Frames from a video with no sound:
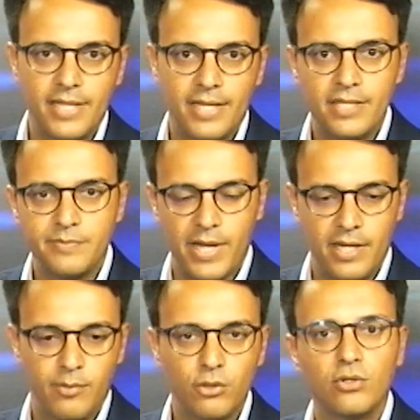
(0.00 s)
delle
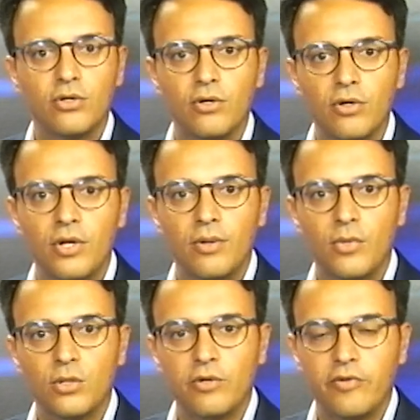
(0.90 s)
spalle molto,
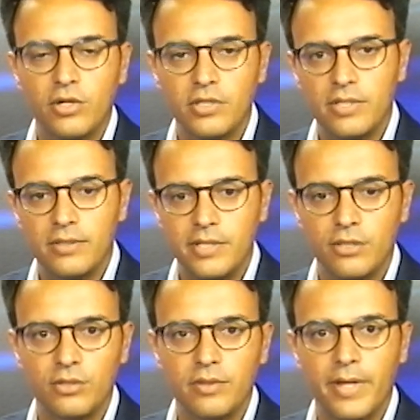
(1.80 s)
molto forti
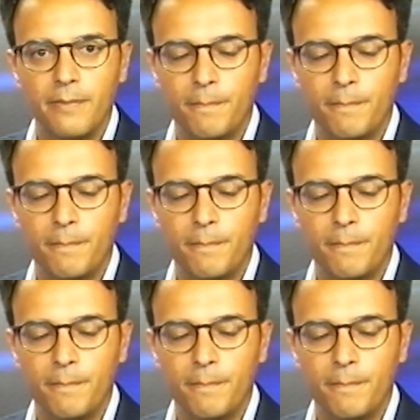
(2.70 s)
dietro di me.